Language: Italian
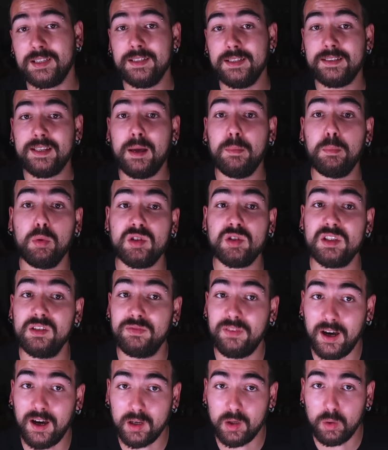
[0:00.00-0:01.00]
del tempo si
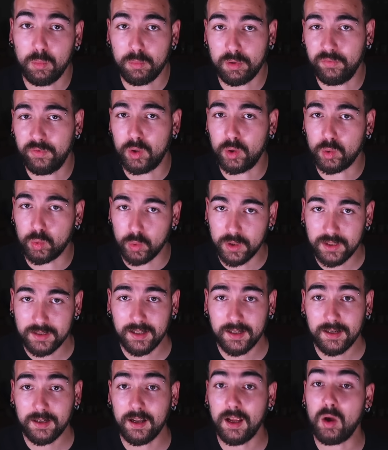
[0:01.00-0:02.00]
fa anche un profilo
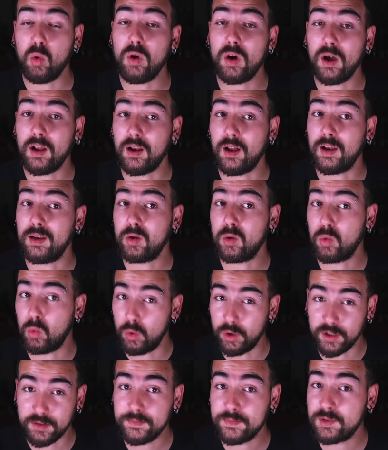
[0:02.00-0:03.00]
Twitter e un canale
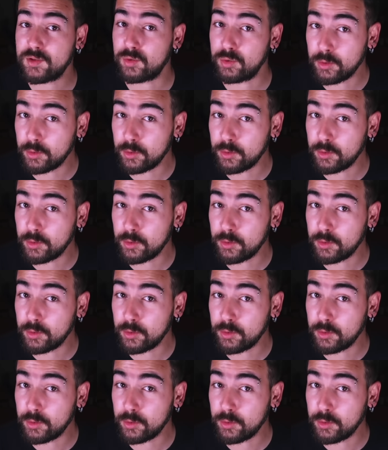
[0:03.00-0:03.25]
qui, su